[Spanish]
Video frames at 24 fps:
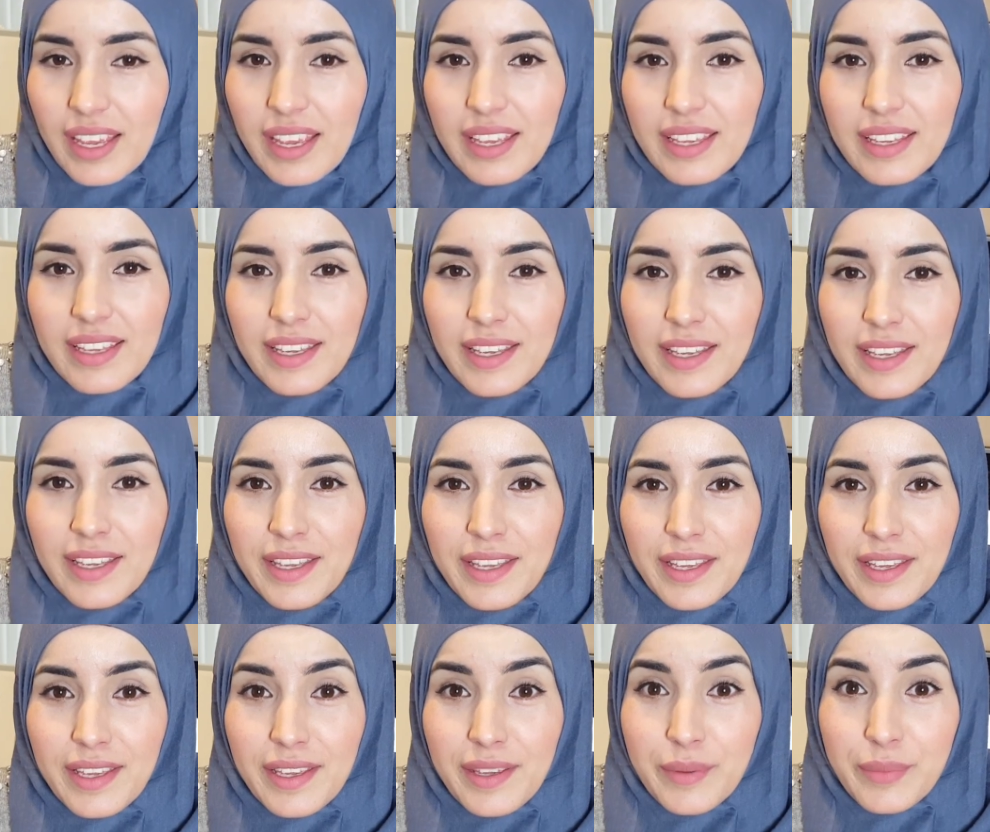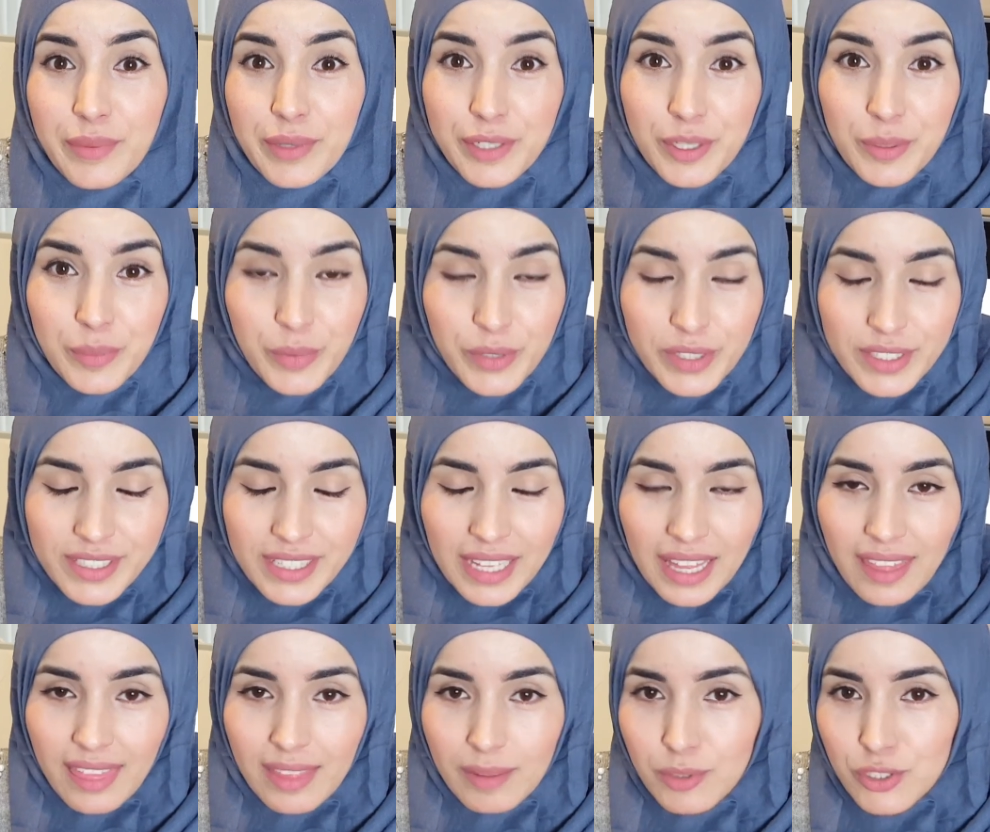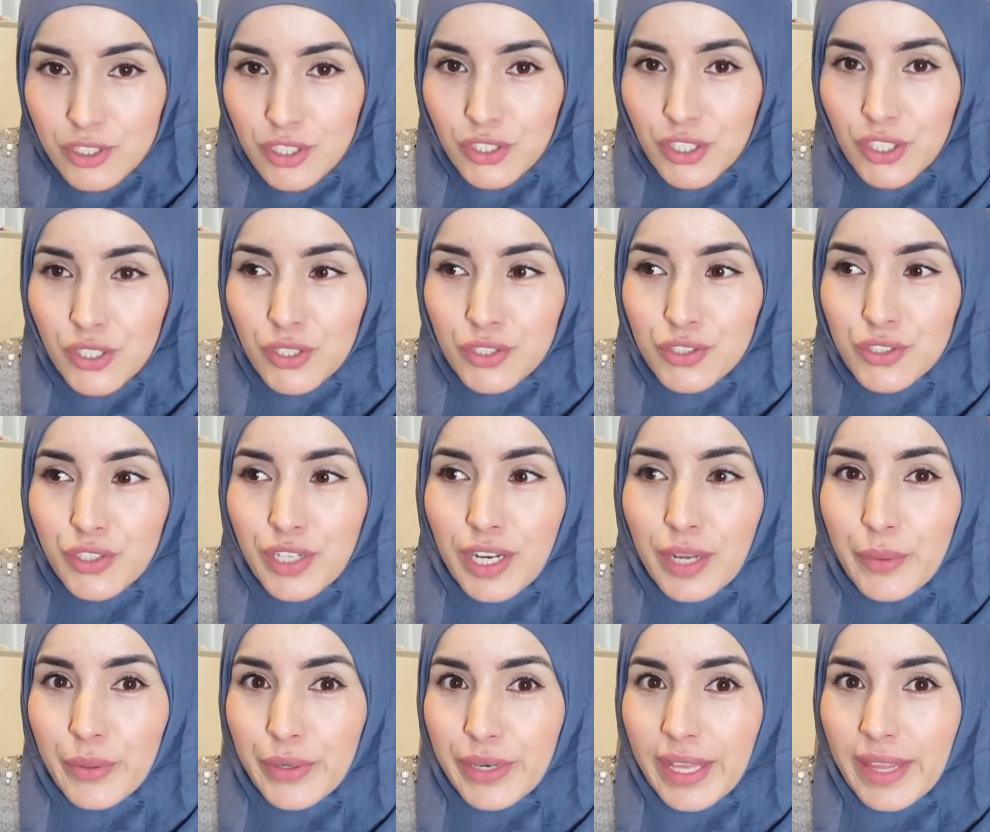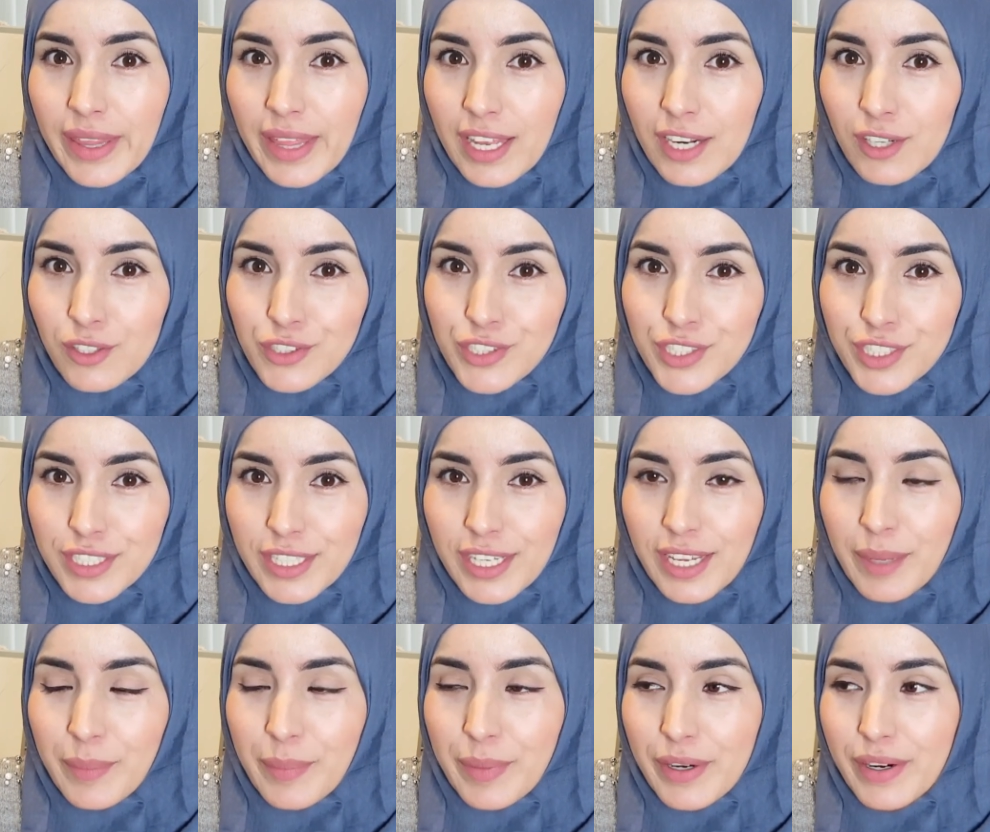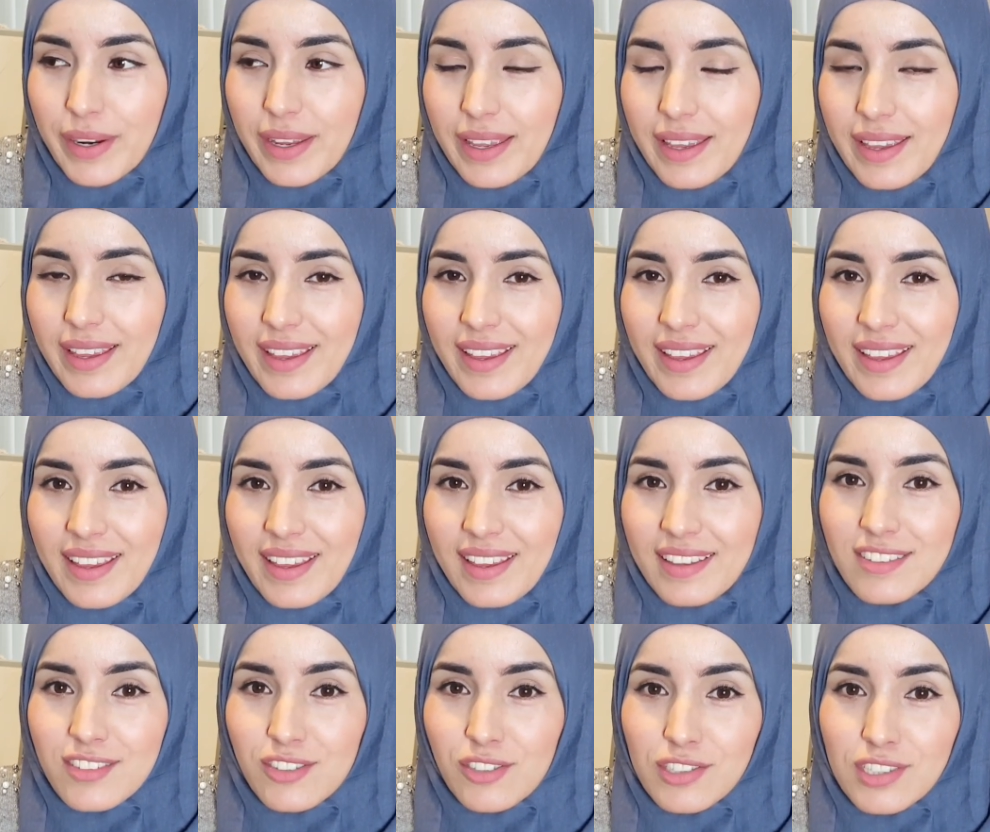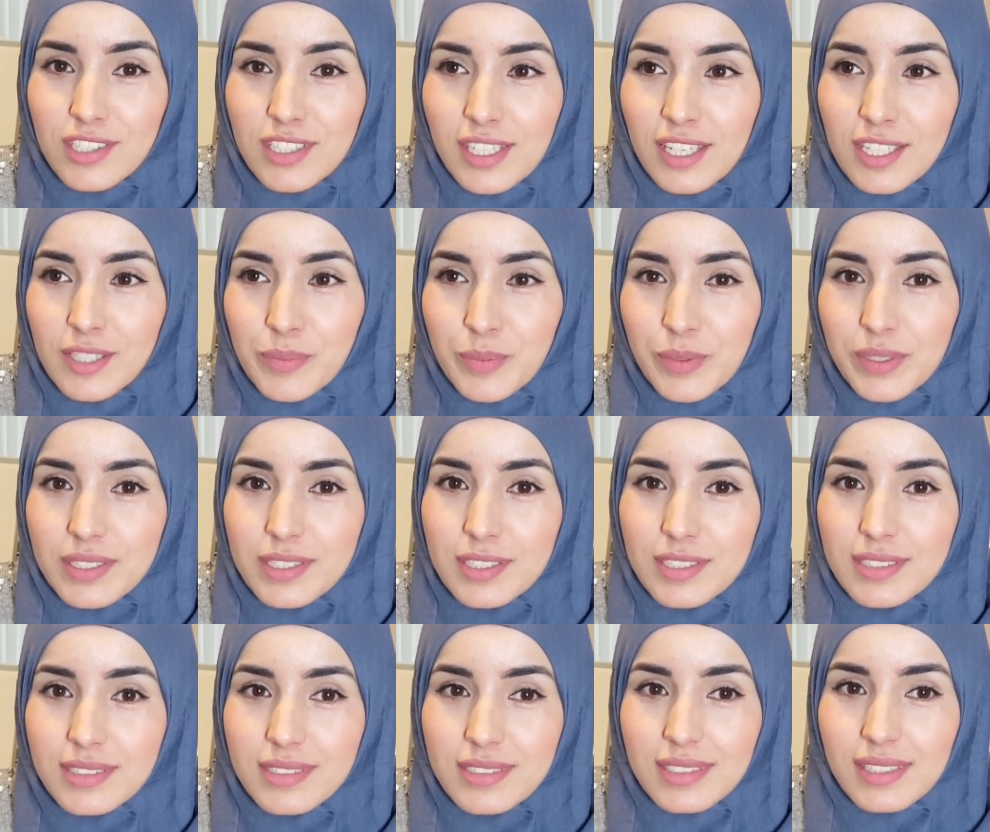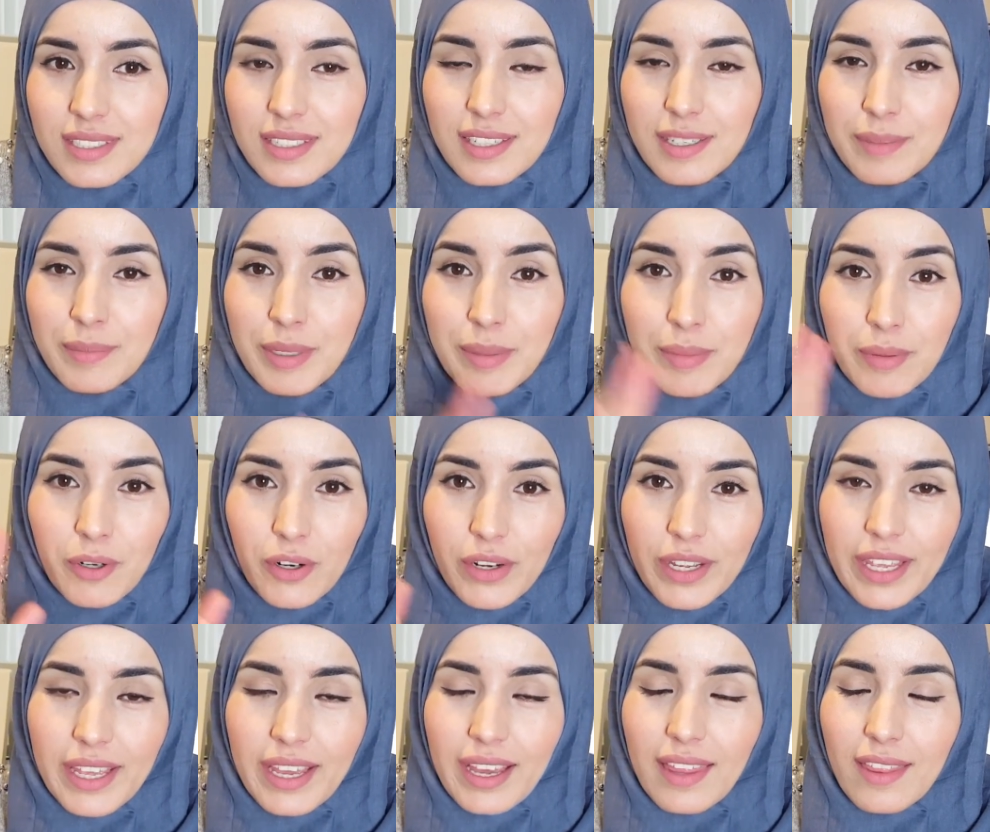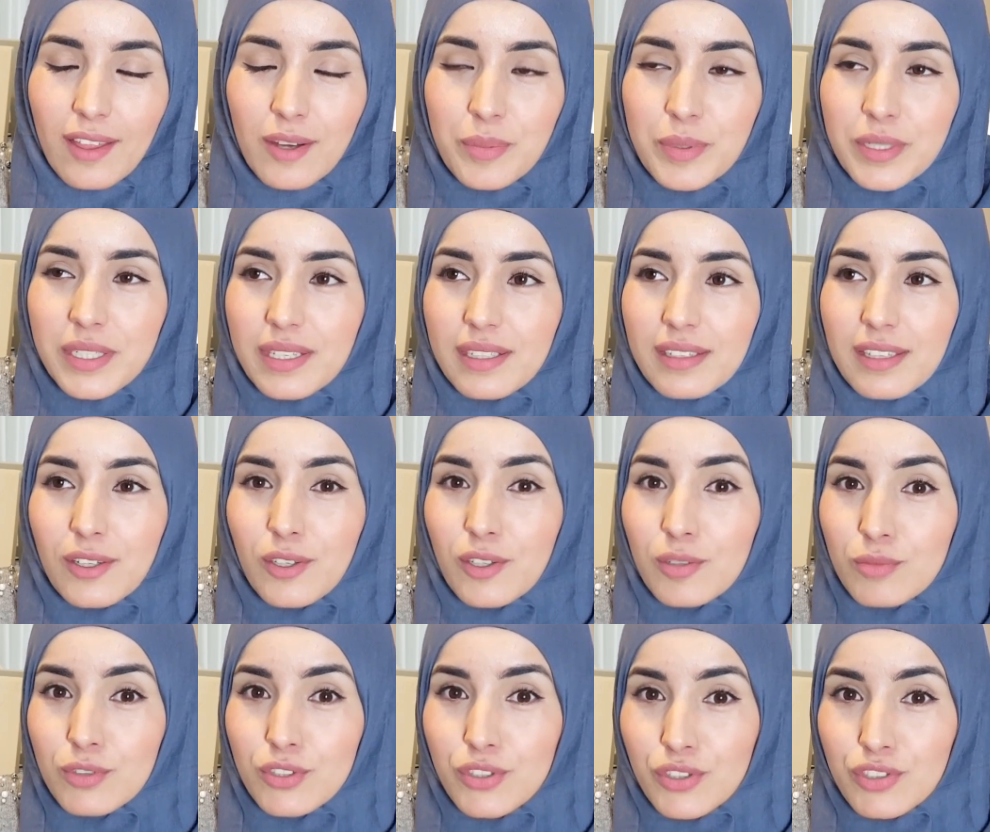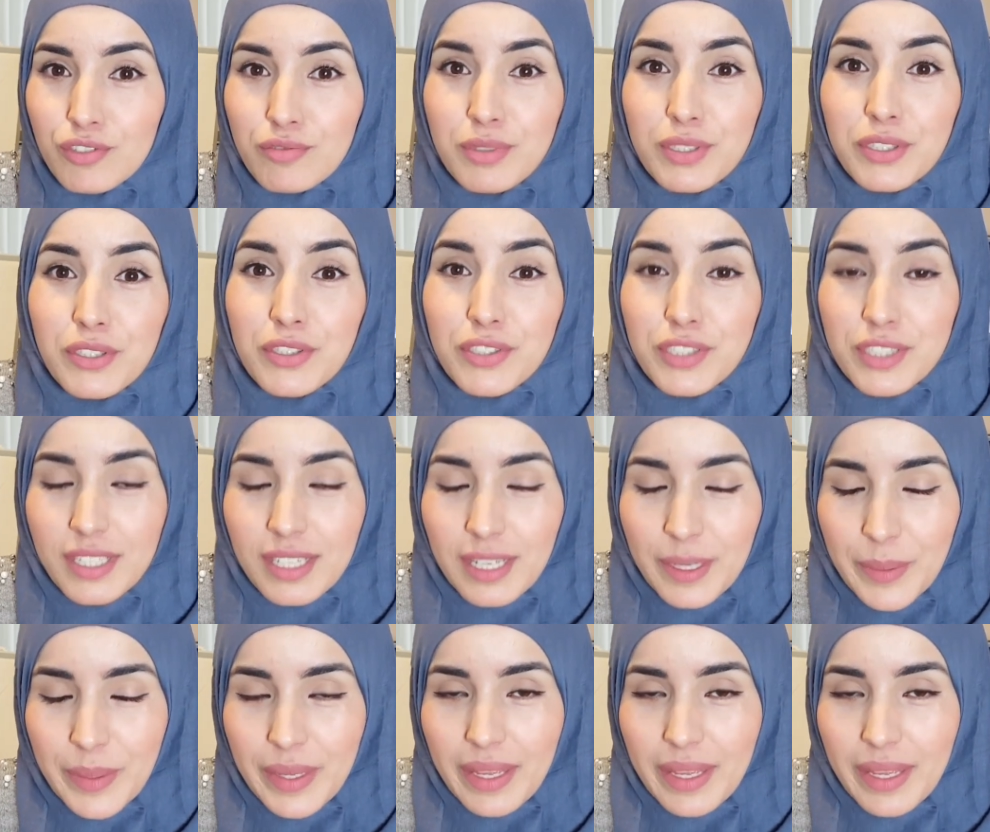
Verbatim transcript: Y bueno, pues hace mucho que no os grabo nada, lo sé, porque estos días pues eh, me he bloqueado porque tengo muchos vídeos en,